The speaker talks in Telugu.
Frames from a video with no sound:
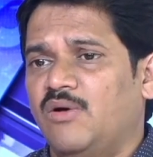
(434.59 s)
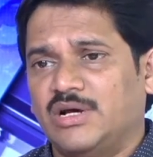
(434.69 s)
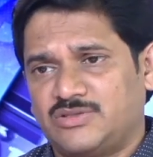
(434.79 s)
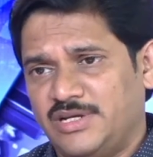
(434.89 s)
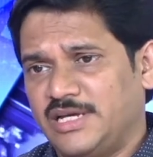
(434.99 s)

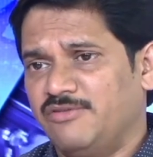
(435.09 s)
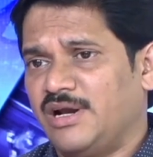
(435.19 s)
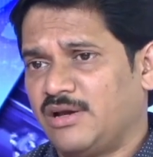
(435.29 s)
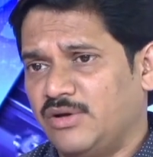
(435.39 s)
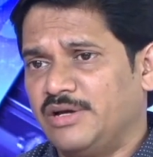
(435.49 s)
వాస్తవానికి
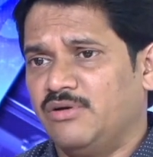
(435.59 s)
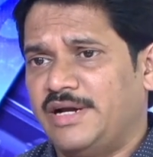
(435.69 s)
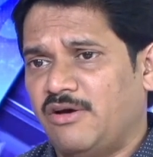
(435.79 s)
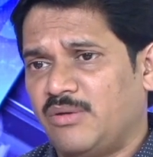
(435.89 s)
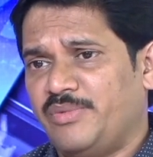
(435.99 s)
ఇవాళ ఇంకో
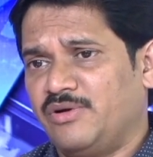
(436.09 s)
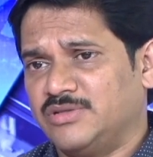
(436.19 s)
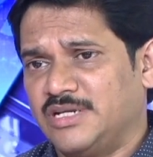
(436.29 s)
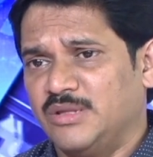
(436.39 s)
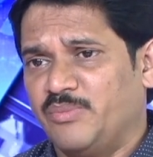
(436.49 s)
డెవలప్మెంట్ కూడా జరిగింది